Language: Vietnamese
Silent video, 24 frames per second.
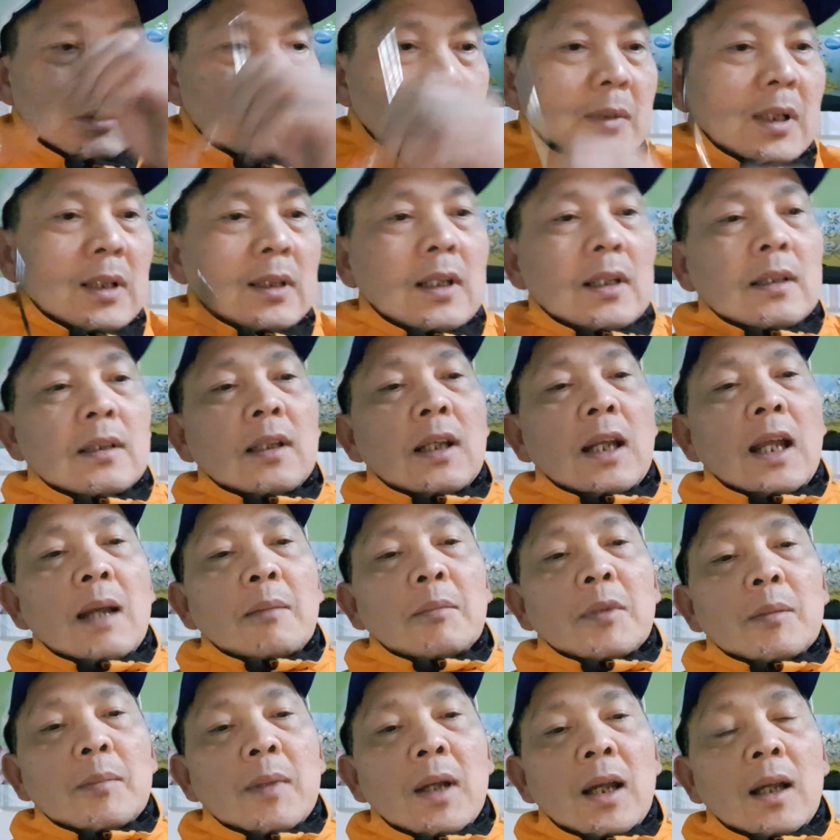bạn đang đi làm
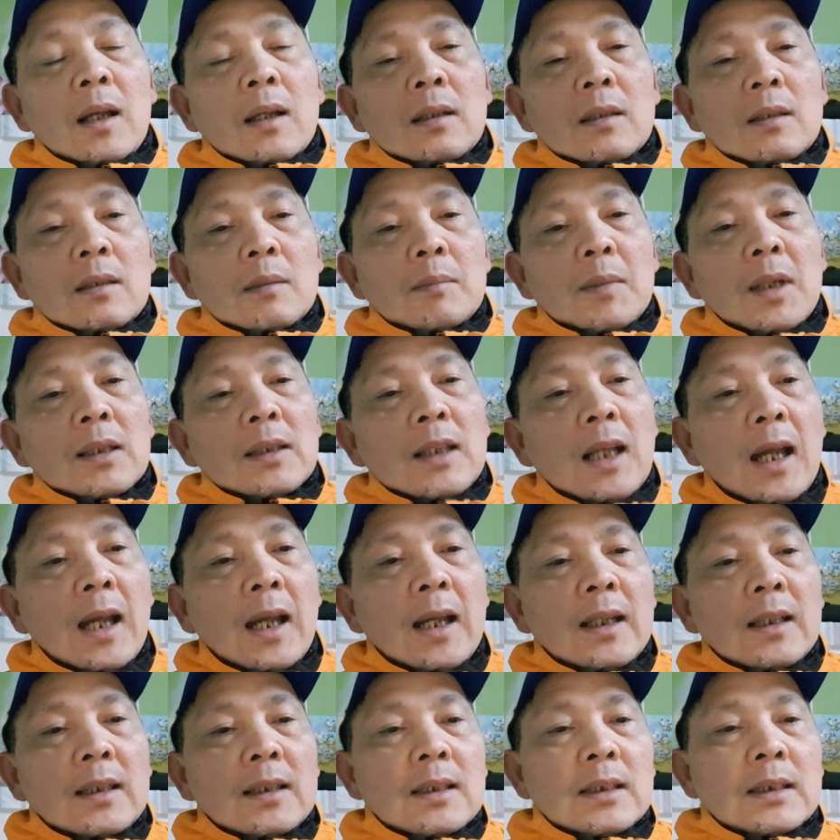mà bạn ờ, mang
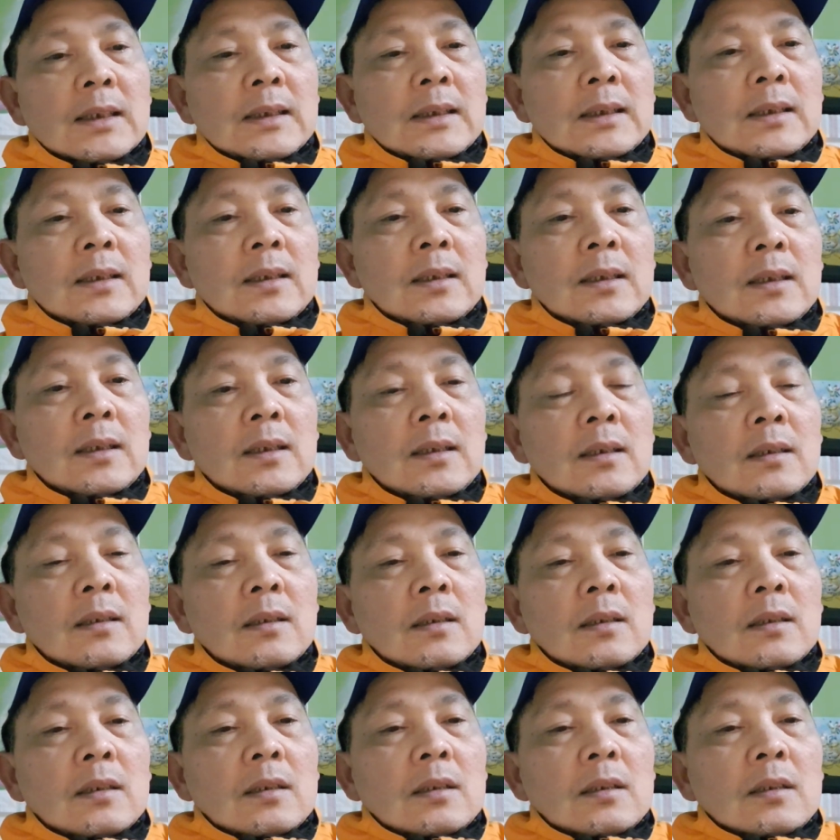thai thì
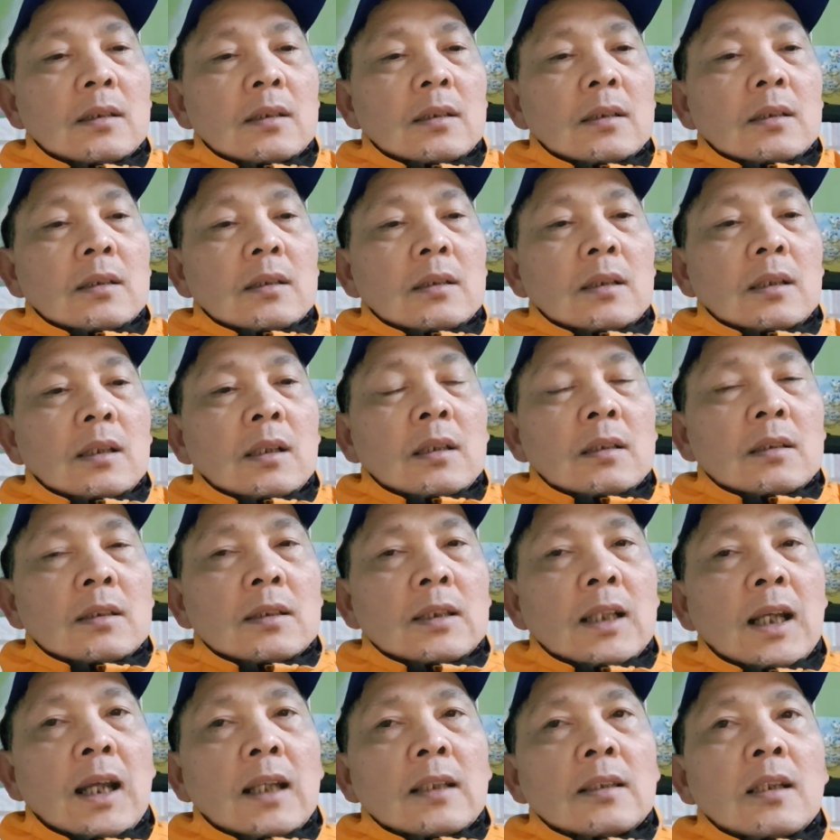à, người
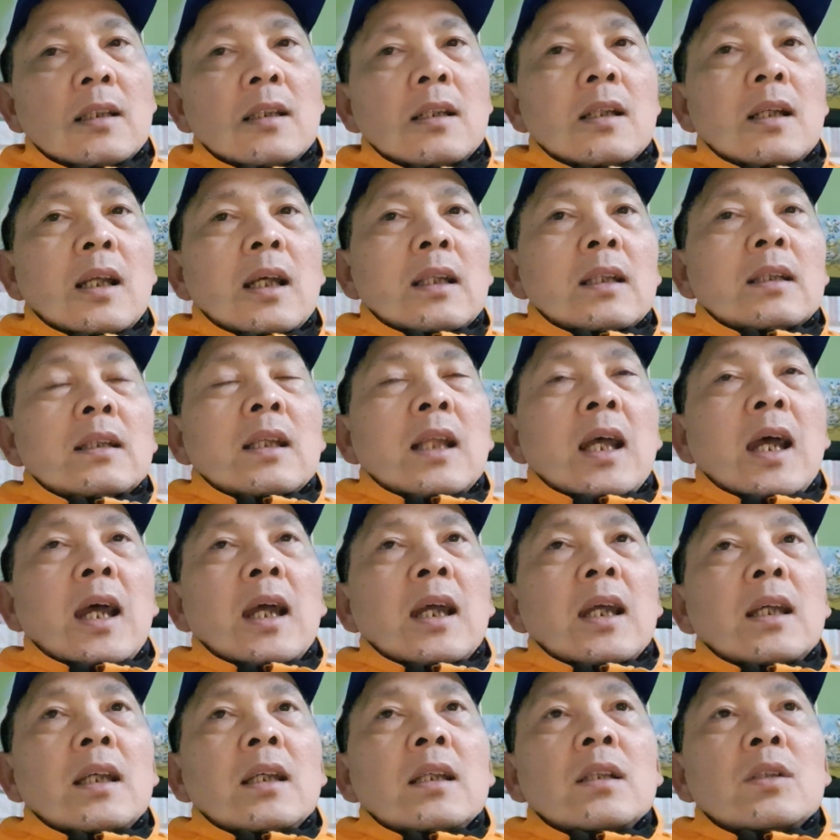ta tính là
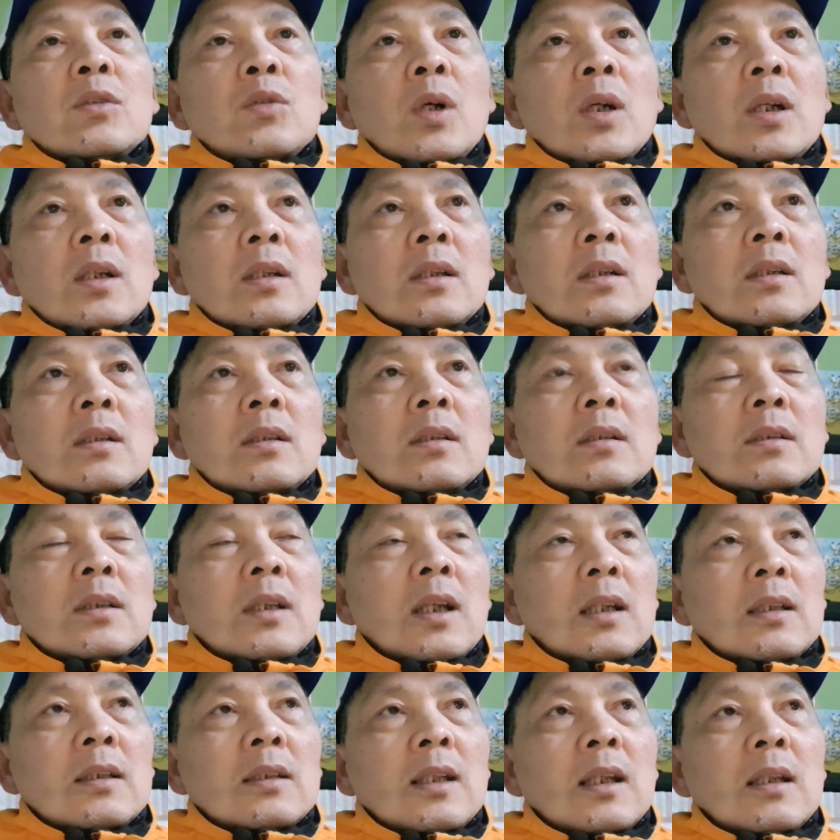thai tuần
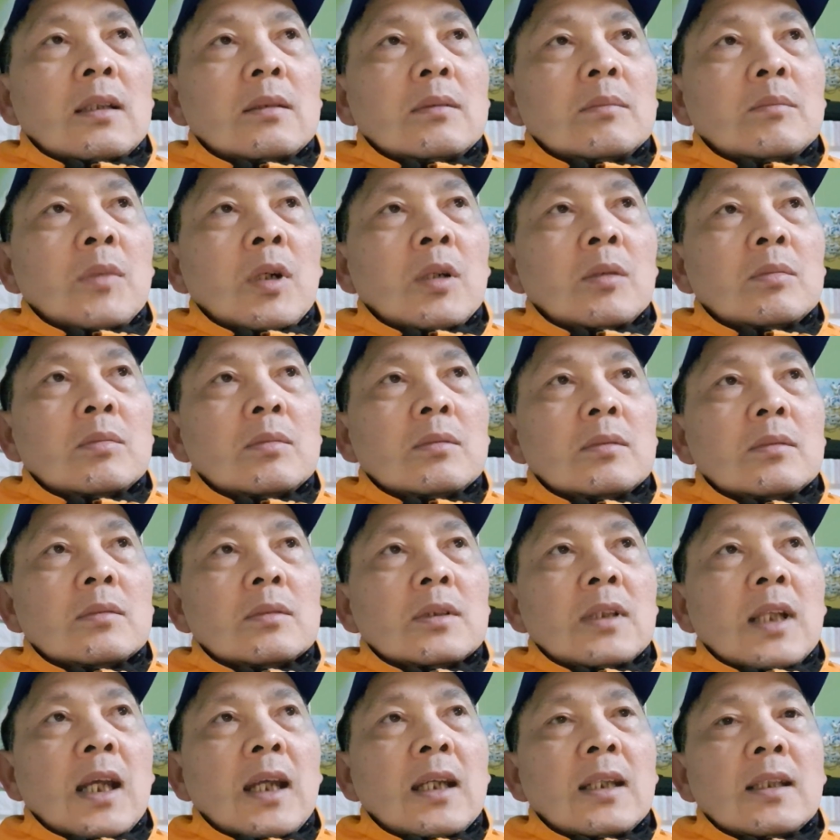à, th một
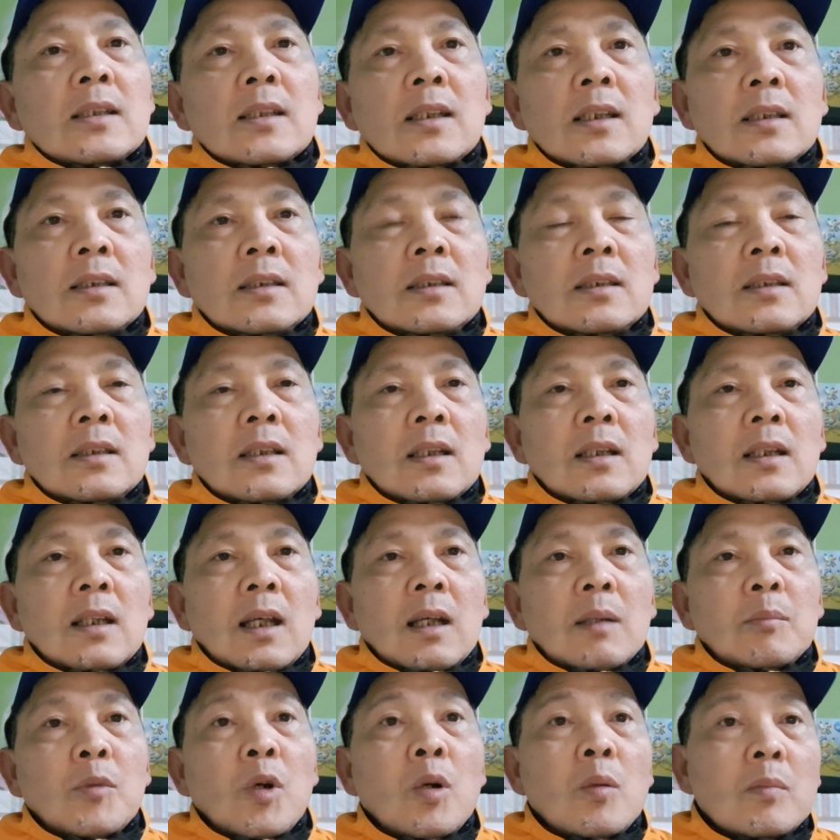thai kỳ
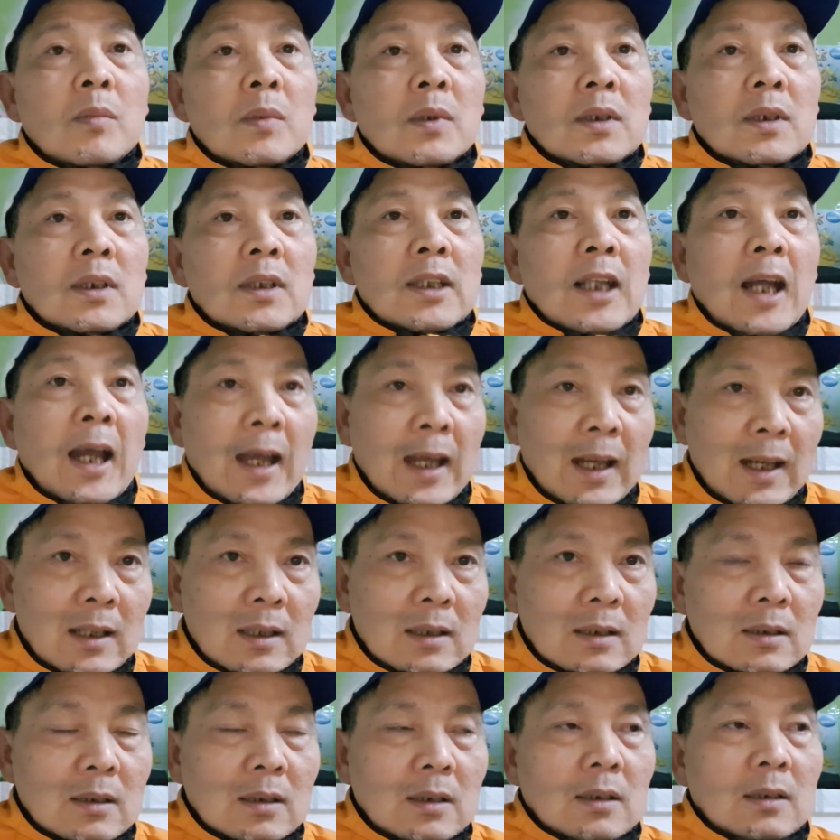là 40 tháng
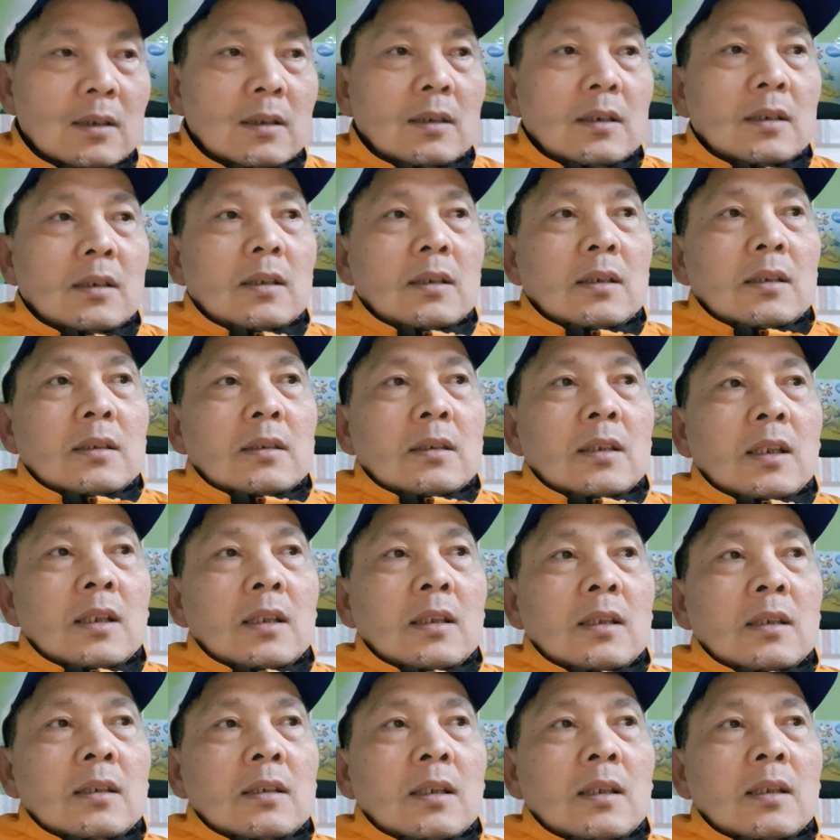
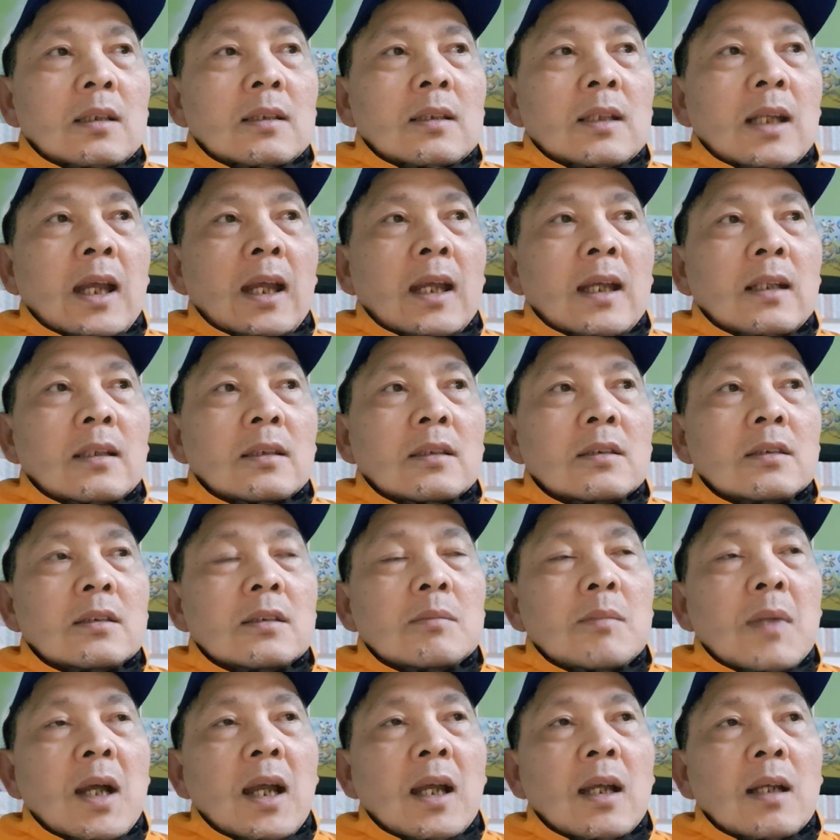thì tới tháng thứ
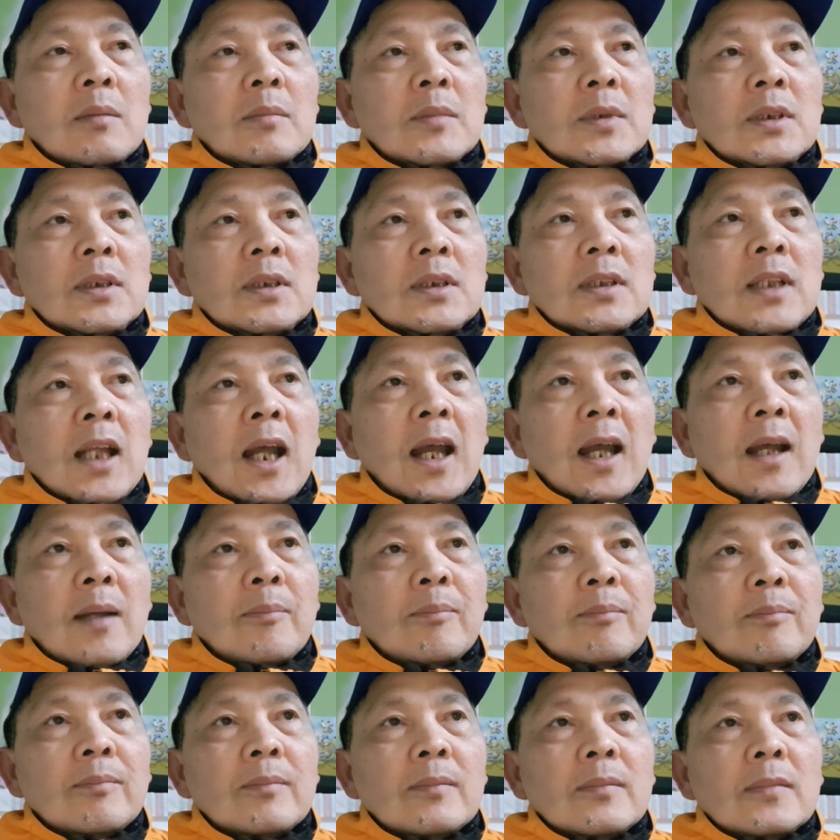
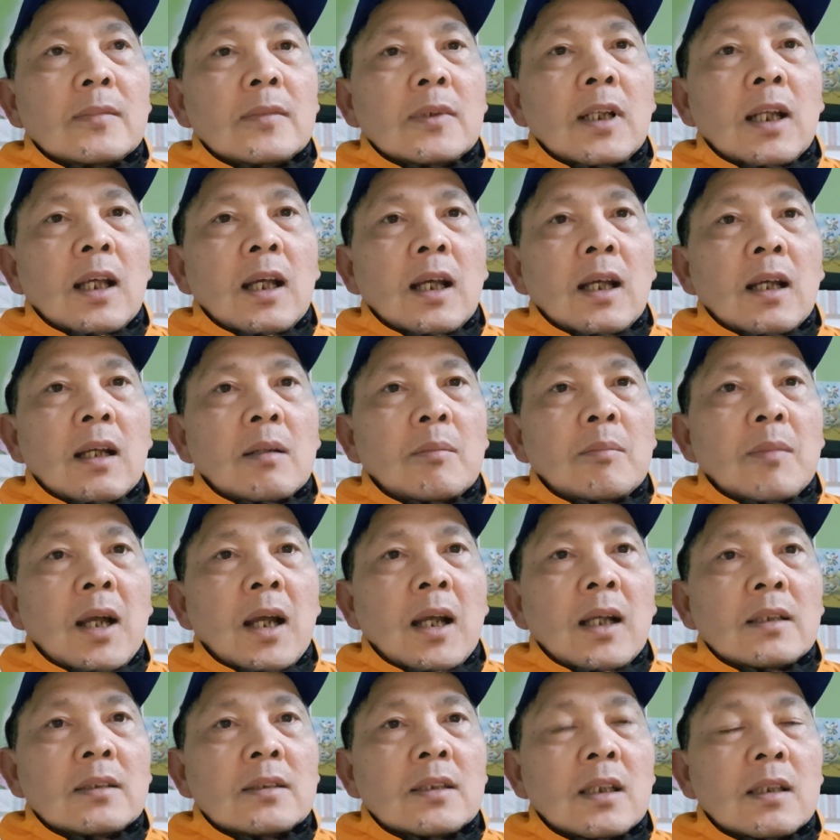38 là
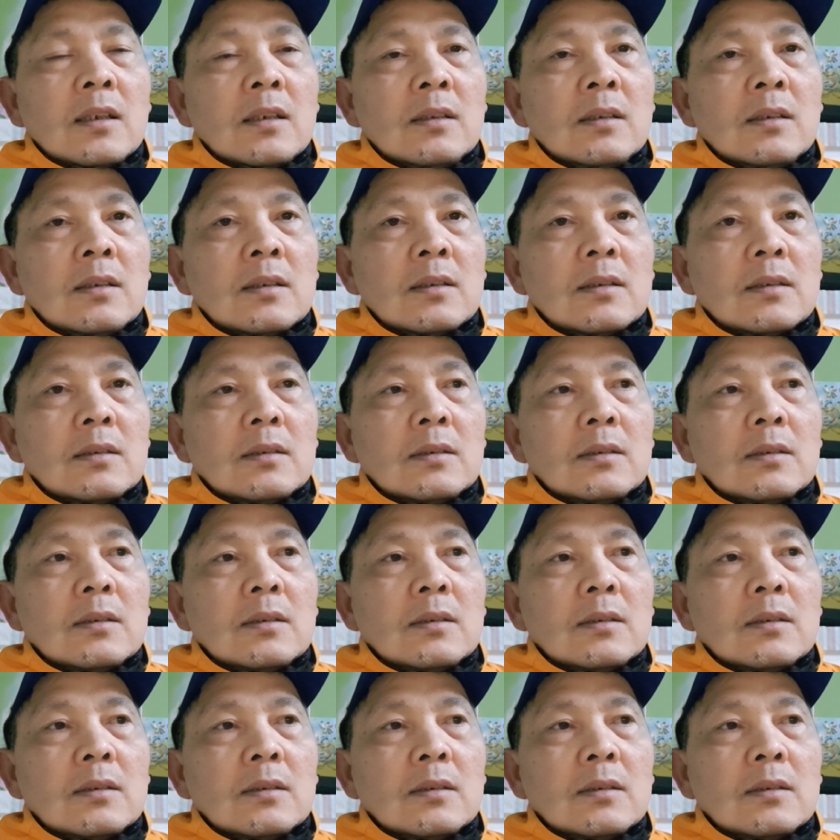bạn sẽ được